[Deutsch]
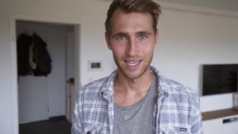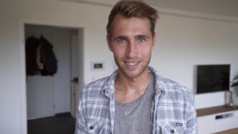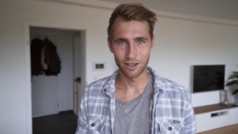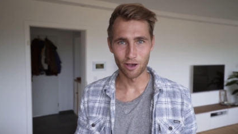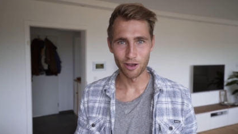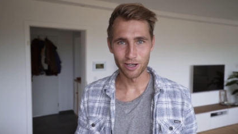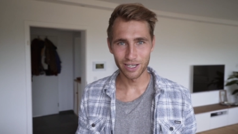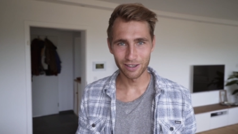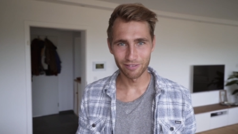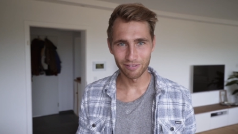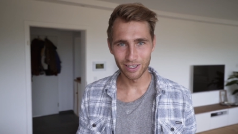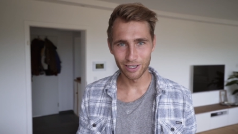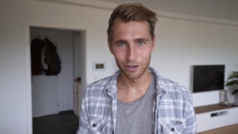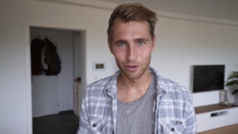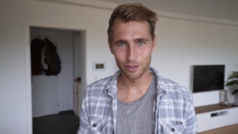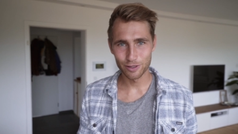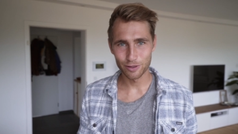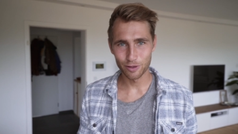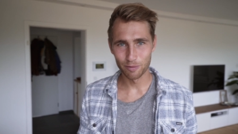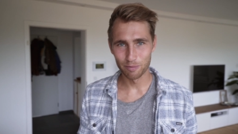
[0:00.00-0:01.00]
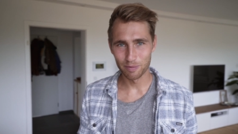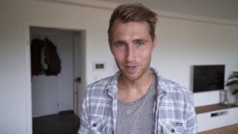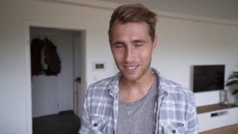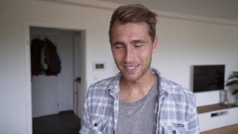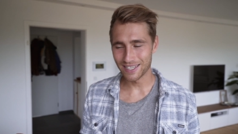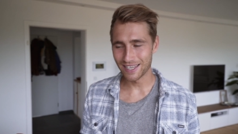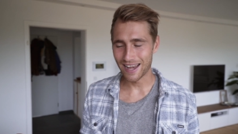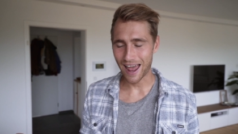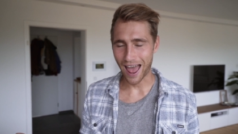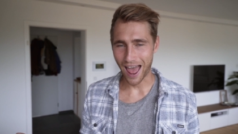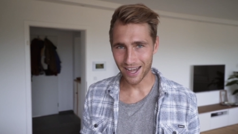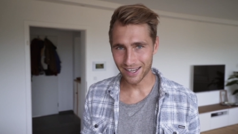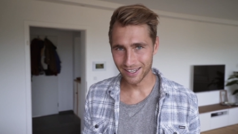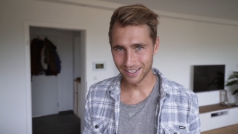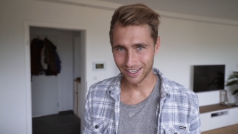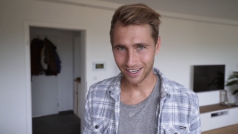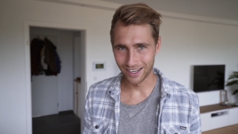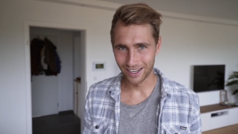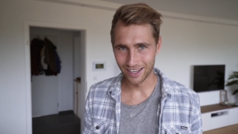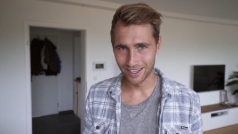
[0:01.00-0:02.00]
Das heutige Video ist so ein bisschen
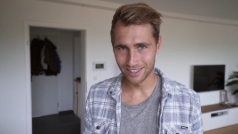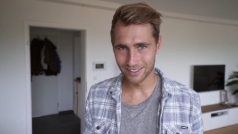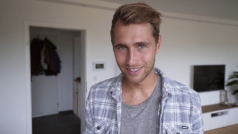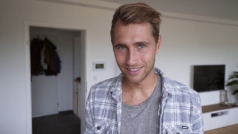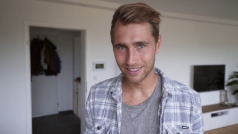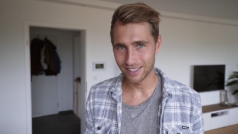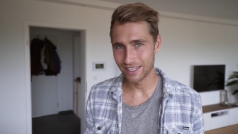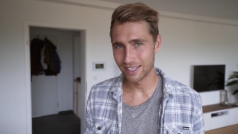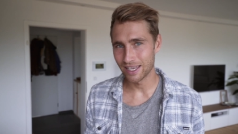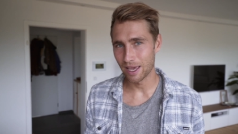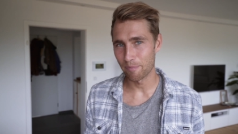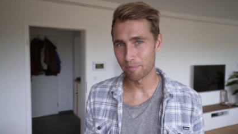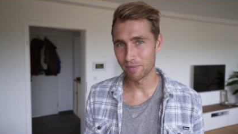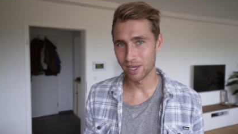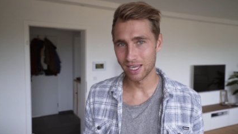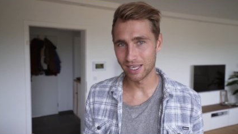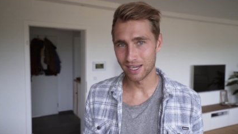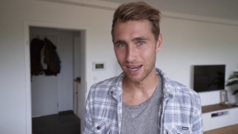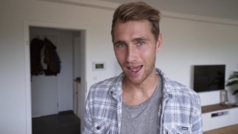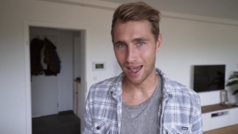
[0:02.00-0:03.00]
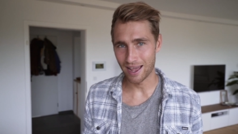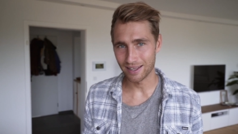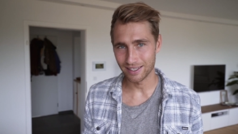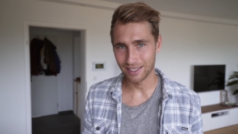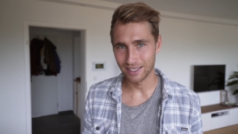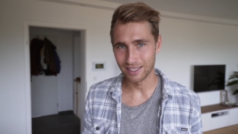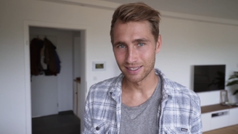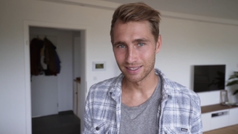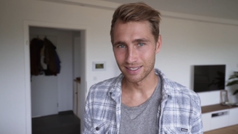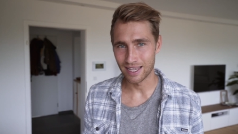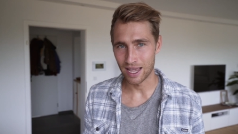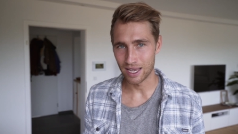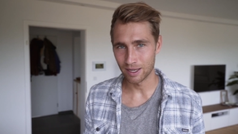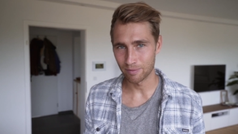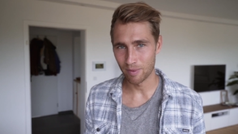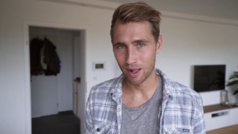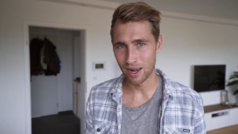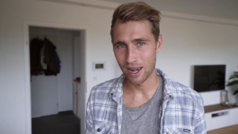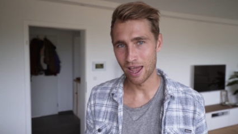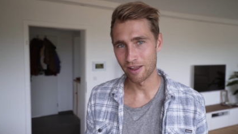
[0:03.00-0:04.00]
anders. Ich habe mir gedacht, ich
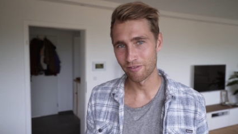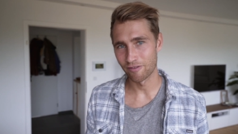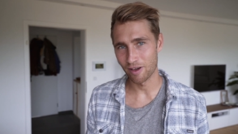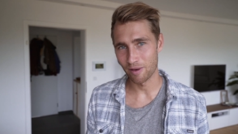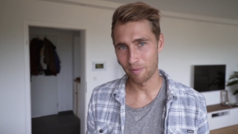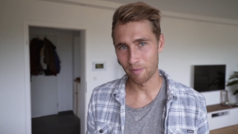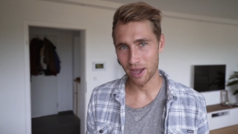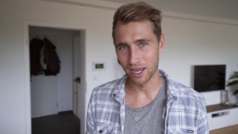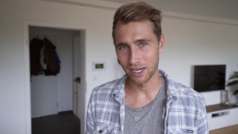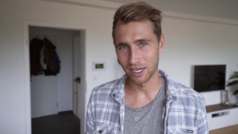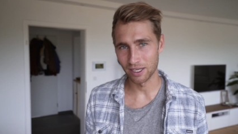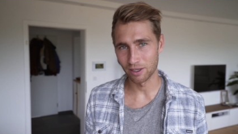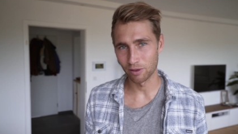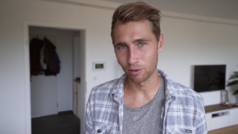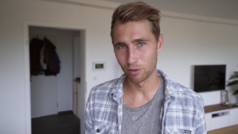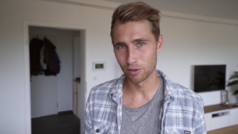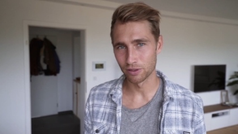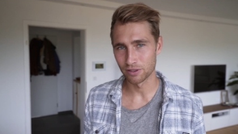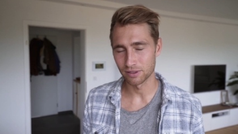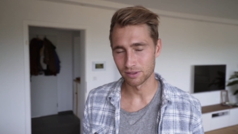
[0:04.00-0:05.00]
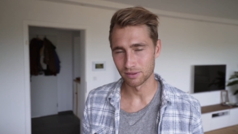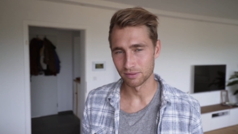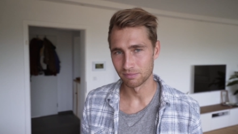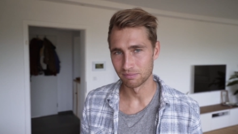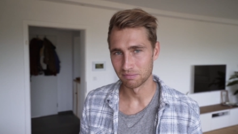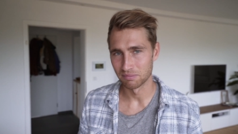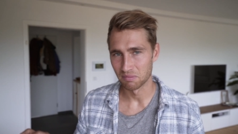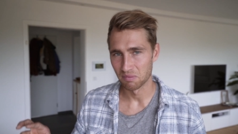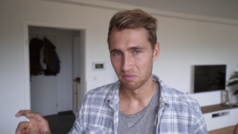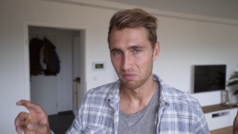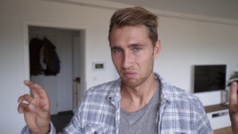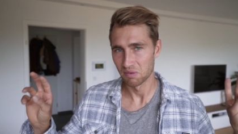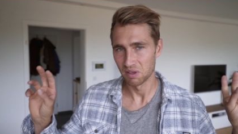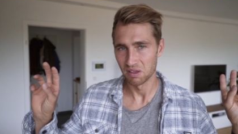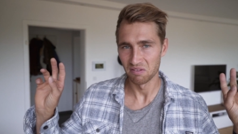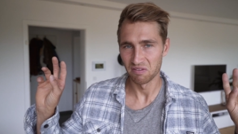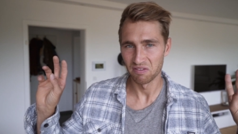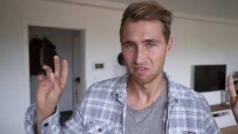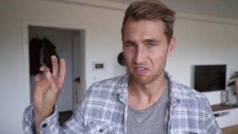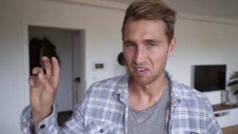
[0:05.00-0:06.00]
zeige mal einfach meine größten
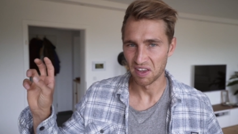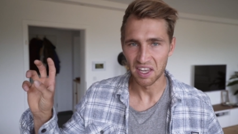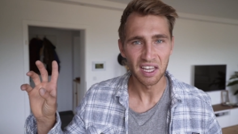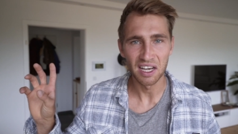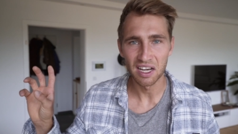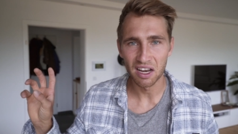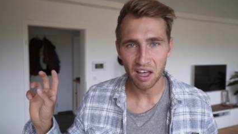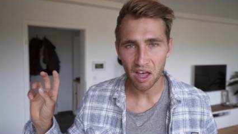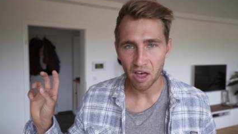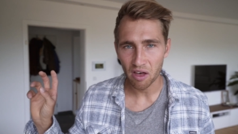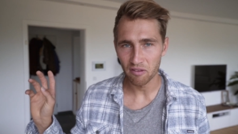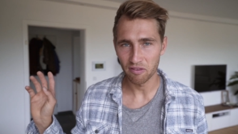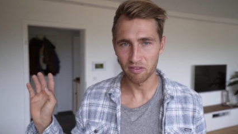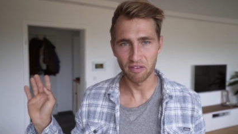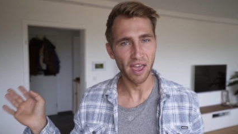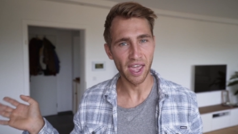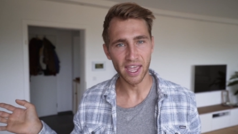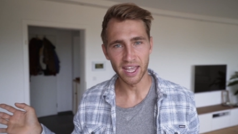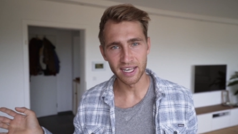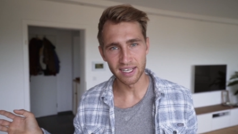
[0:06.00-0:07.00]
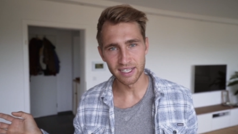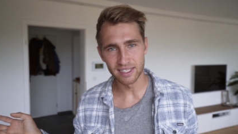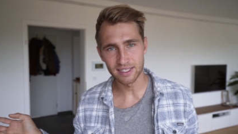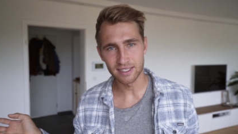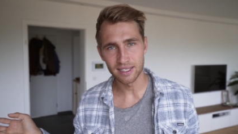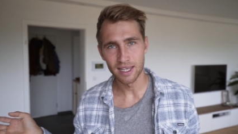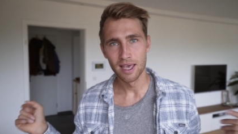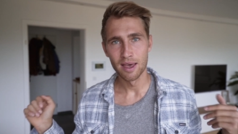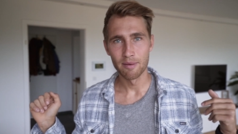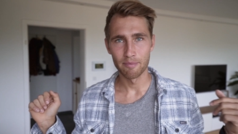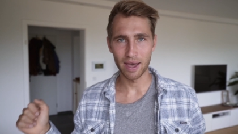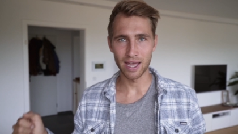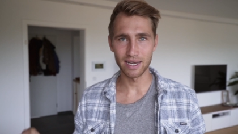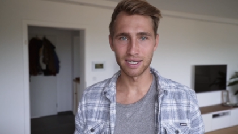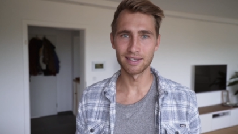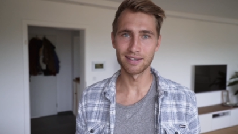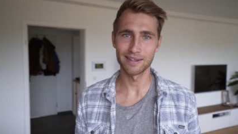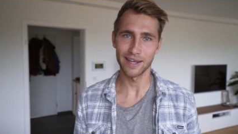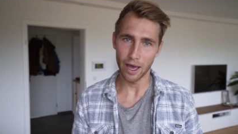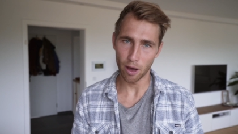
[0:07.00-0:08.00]
Fehler, Fails bei
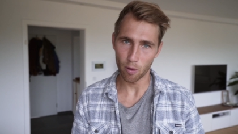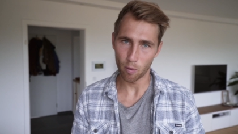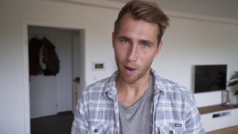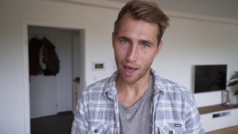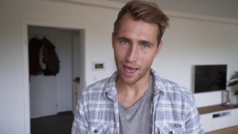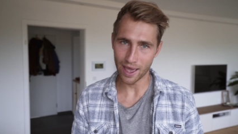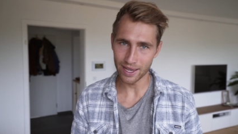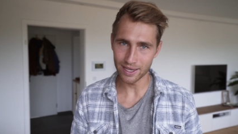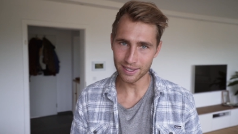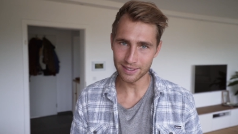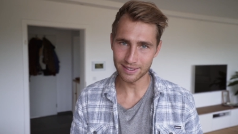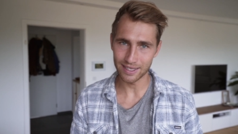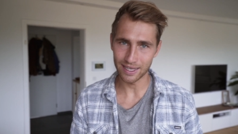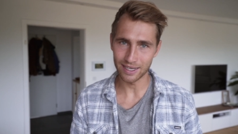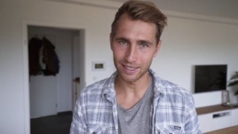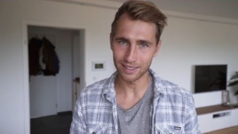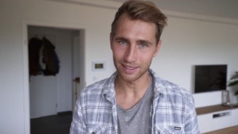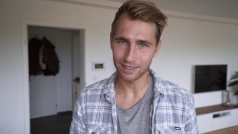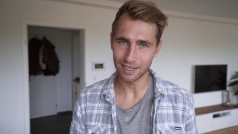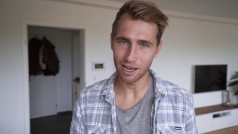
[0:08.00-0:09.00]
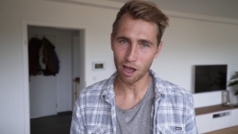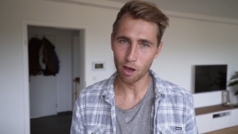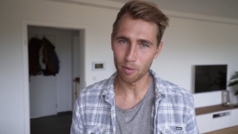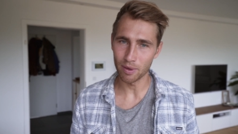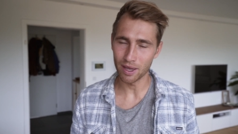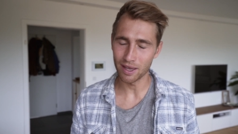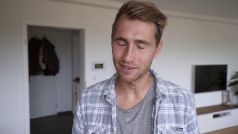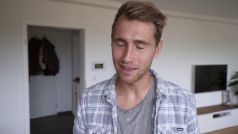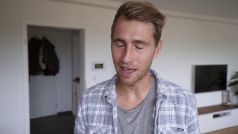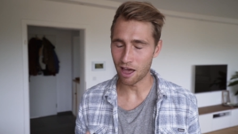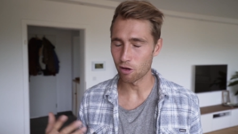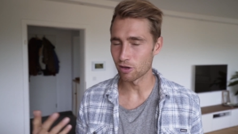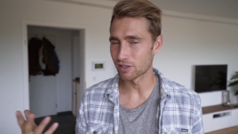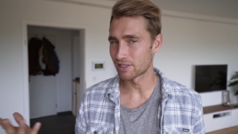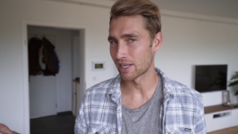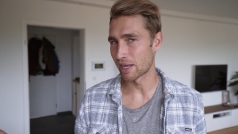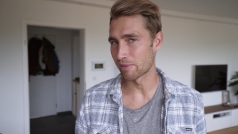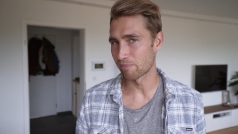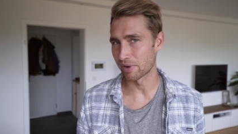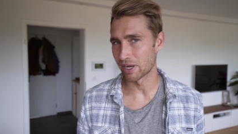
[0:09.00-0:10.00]
den DIYs, denn ich glaube,
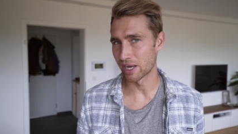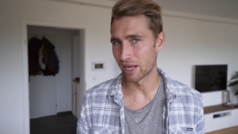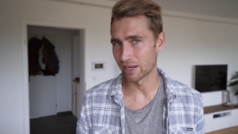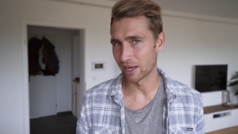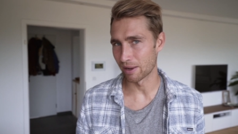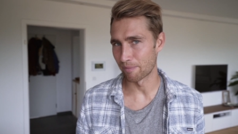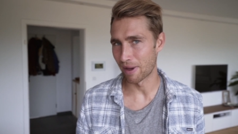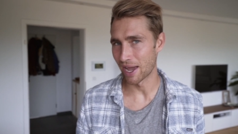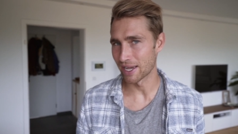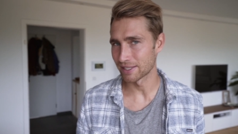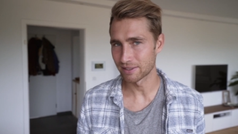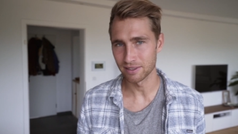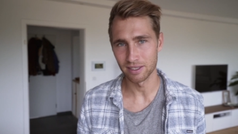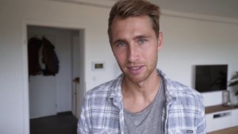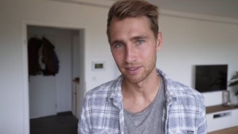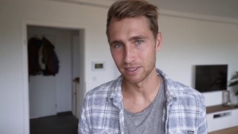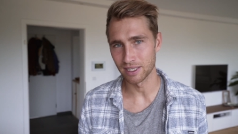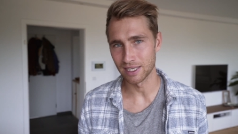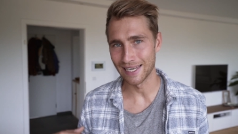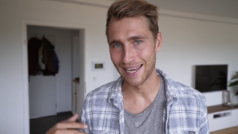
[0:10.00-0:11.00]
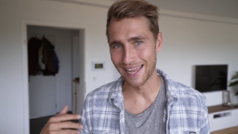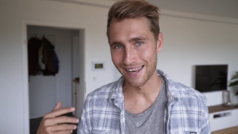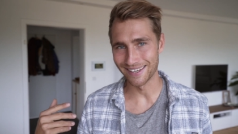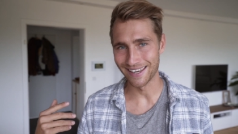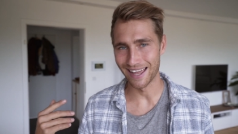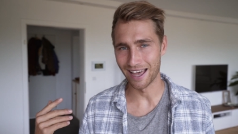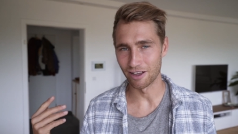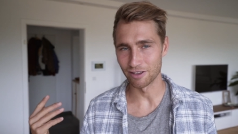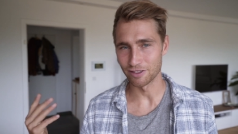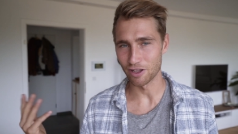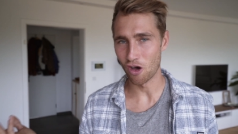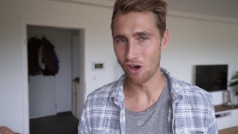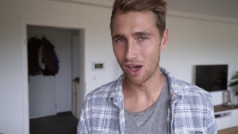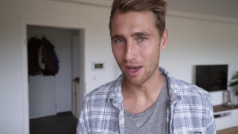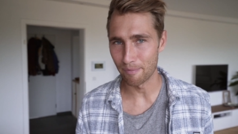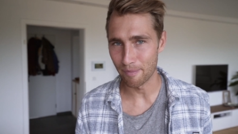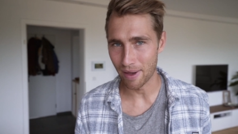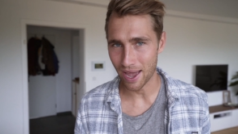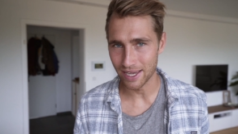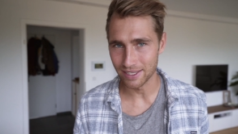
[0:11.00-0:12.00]
daraus lernt man halt am meisten. Also ich lerne daraus auch
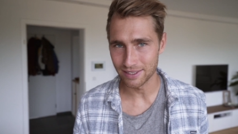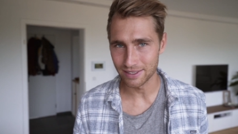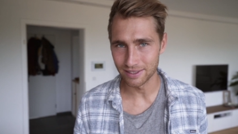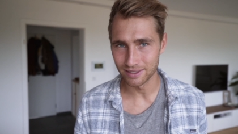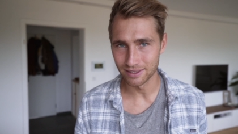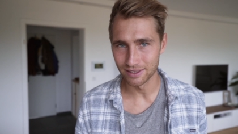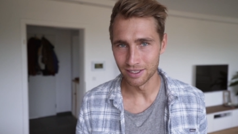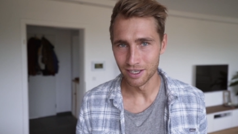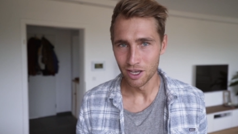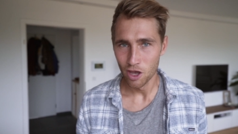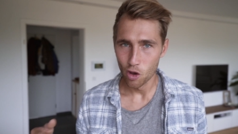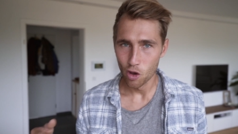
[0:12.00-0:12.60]
am meisten.